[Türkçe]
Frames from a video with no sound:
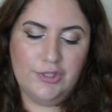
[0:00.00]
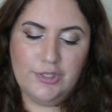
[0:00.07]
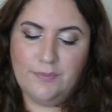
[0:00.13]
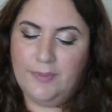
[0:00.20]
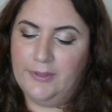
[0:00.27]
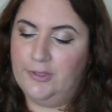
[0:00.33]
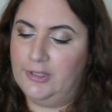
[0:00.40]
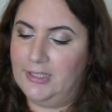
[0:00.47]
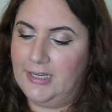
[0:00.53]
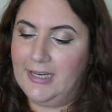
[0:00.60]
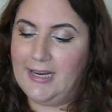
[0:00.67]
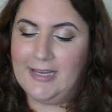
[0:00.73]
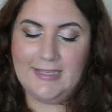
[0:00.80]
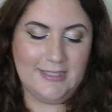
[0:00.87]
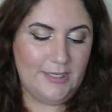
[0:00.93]
Çünkü yanları
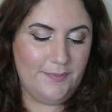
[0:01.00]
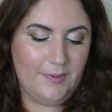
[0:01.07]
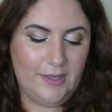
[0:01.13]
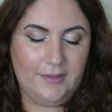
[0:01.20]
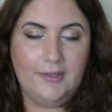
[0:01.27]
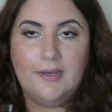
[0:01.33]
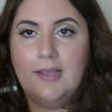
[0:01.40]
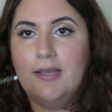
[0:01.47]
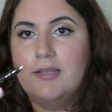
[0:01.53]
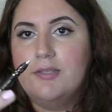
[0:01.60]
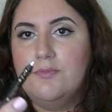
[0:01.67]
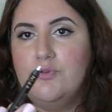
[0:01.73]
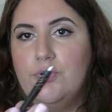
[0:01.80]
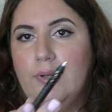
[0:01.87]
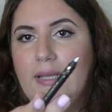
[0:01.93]
araştırıp yanlarına
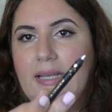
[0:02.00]
yazdım. Şöyle